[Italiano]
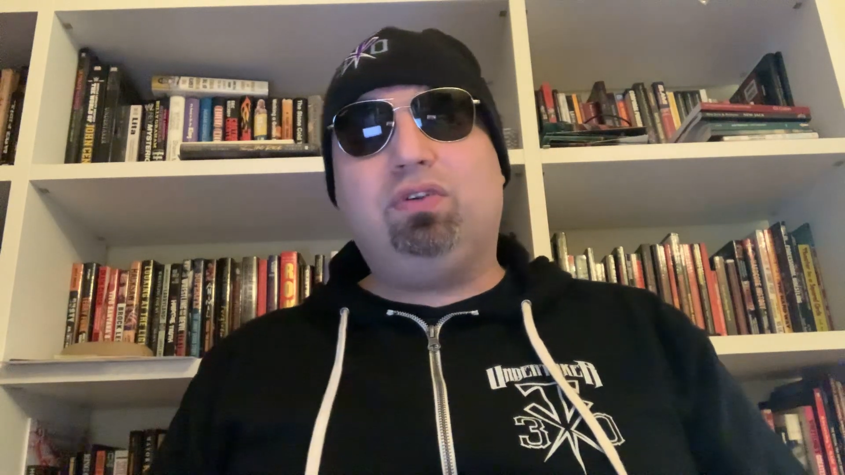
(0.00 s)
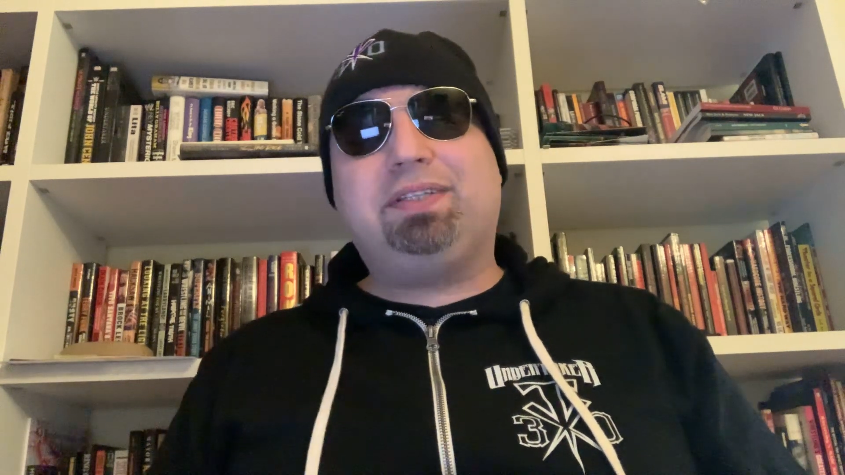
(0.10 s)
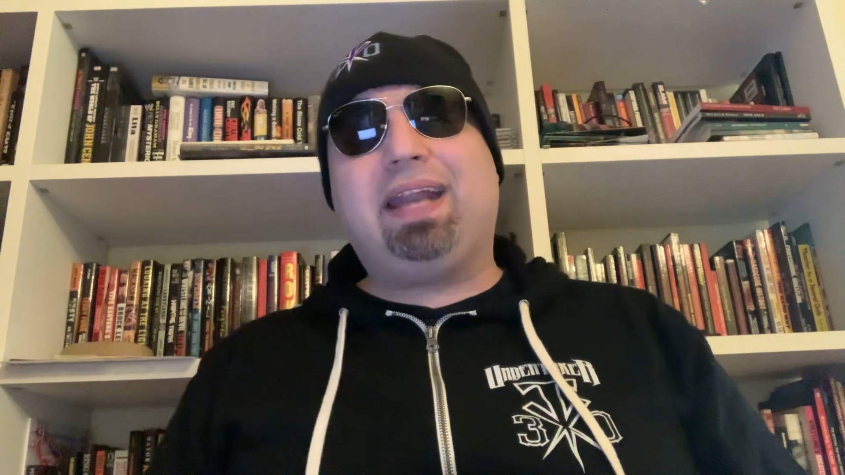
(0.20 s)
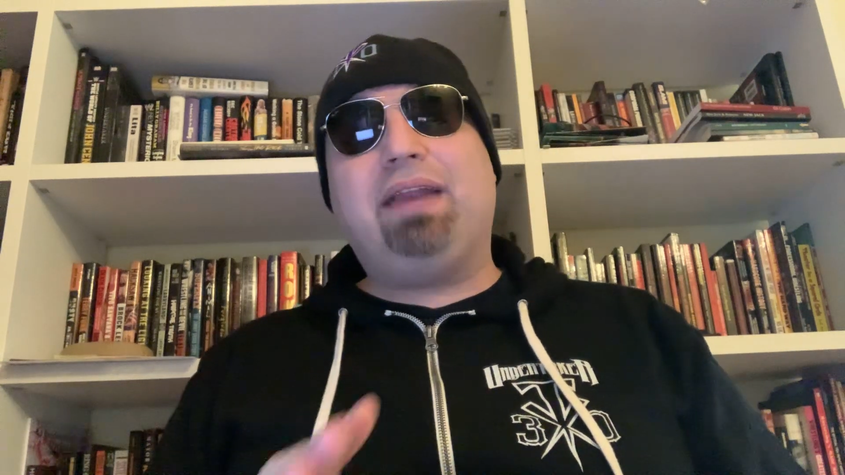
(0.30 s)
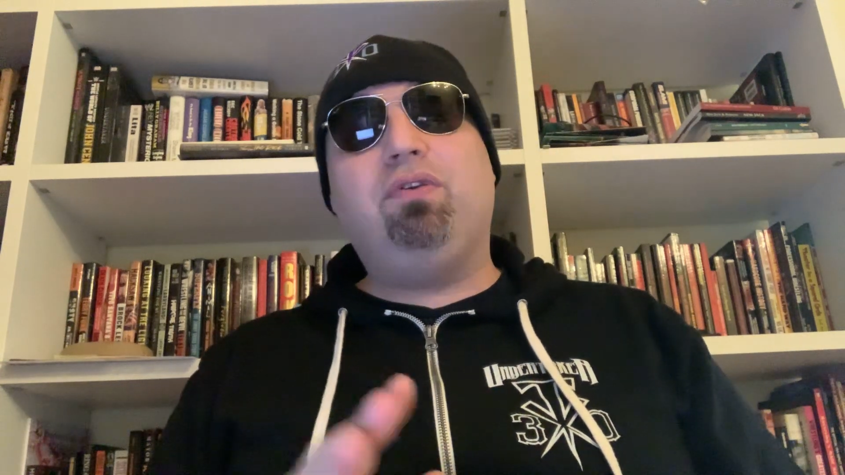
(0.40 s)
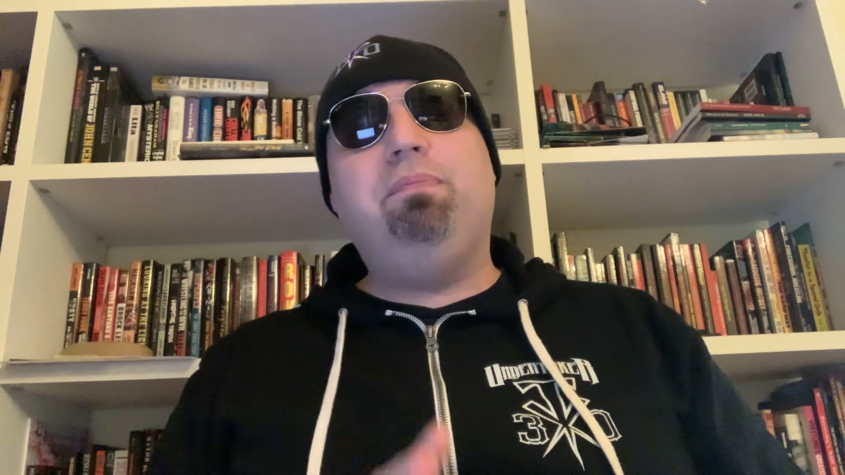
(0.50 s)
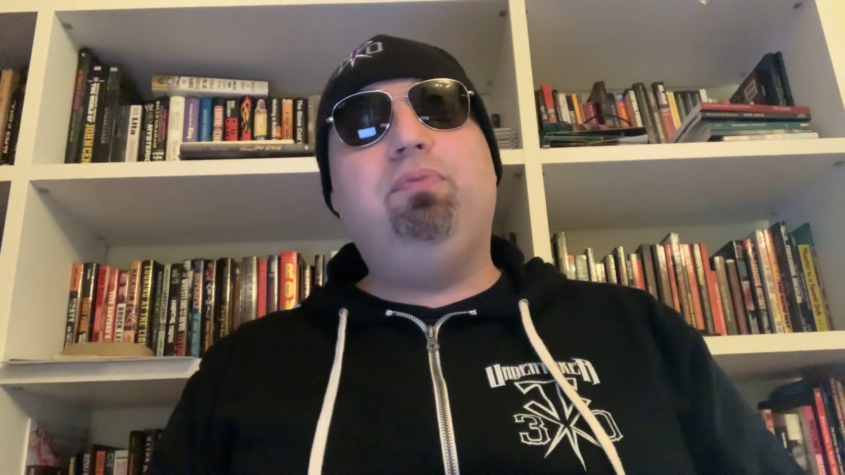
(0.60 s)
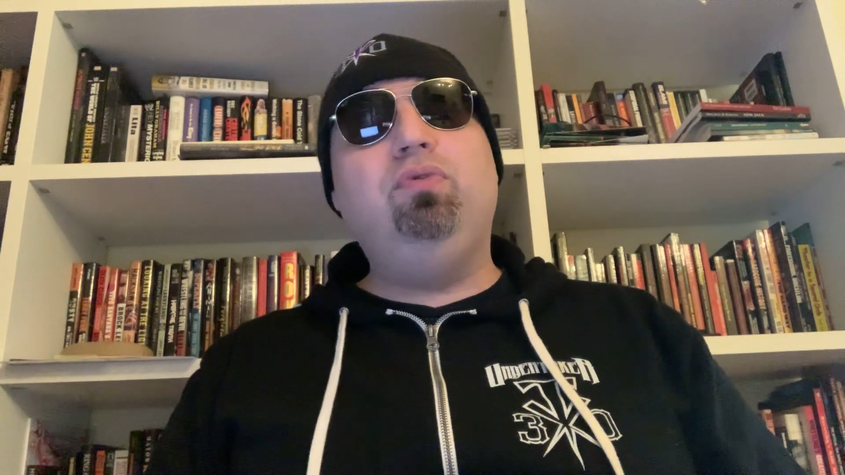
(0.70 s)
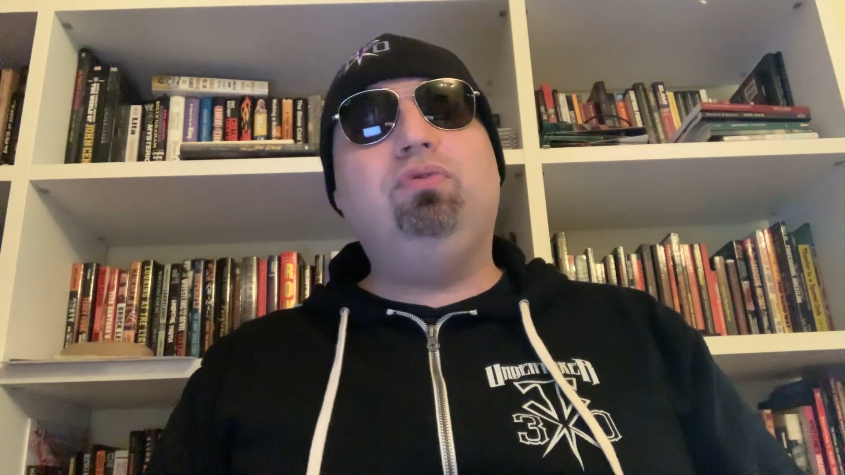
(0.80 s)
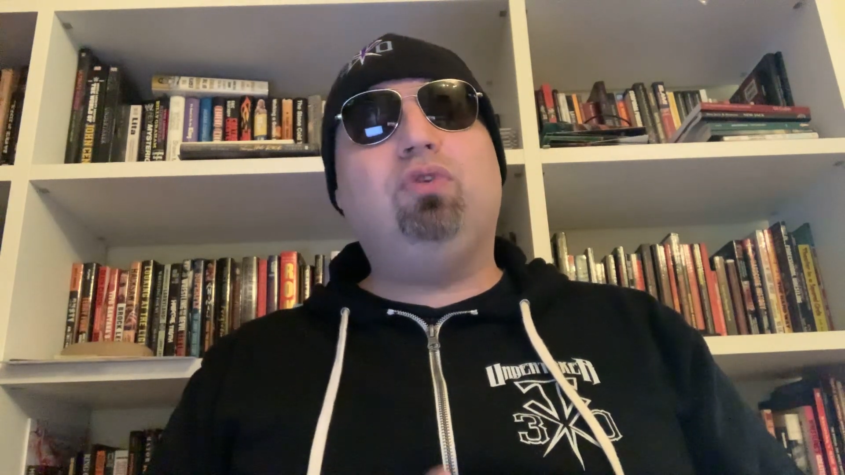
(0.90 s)
saranno il
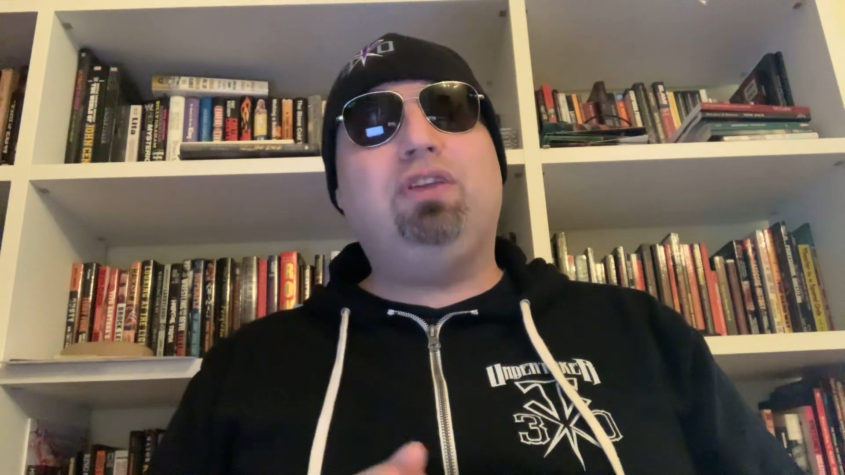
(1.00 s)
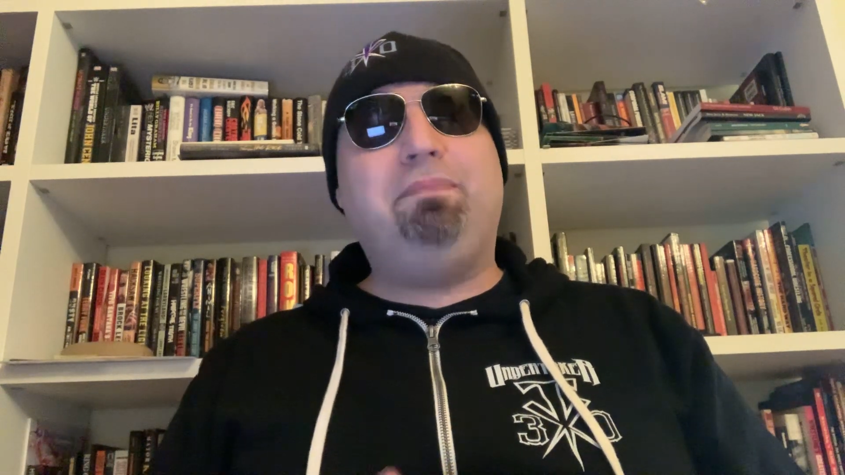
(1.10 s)
punto di